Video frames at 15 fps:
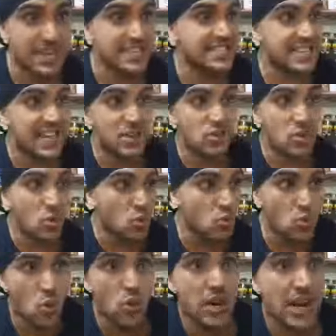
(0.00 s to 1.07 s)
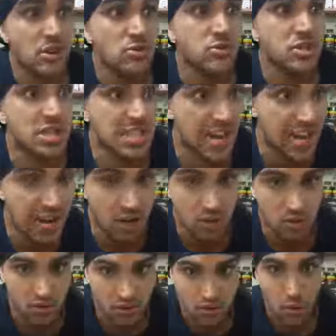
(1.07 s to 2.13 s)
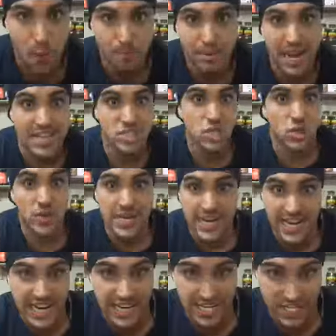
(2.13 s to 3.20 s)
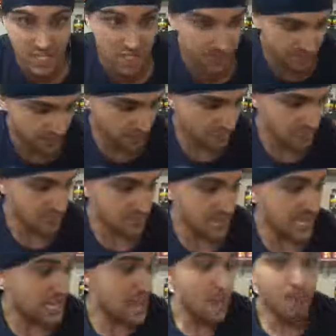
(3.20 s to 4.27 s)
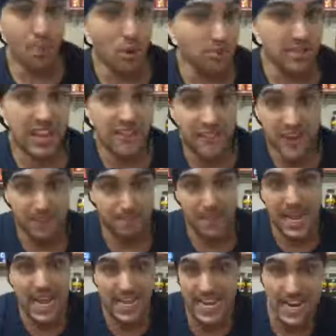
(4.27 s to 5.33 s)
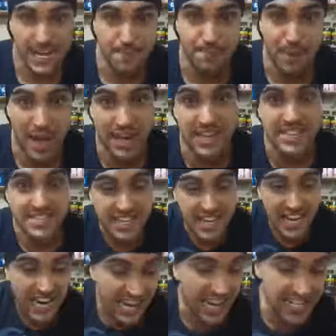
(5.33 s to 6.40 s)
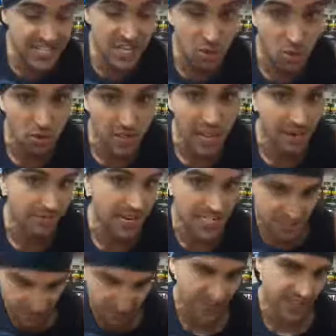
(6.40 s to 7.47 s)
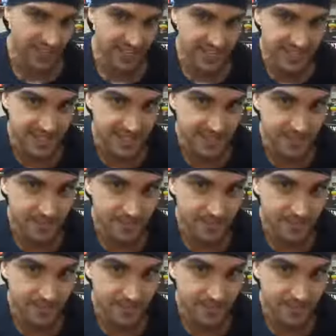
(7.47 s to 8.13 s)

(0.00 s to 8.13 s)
parecendo um tango com braço grande bunda vermelha e pernas ridicularmente finas.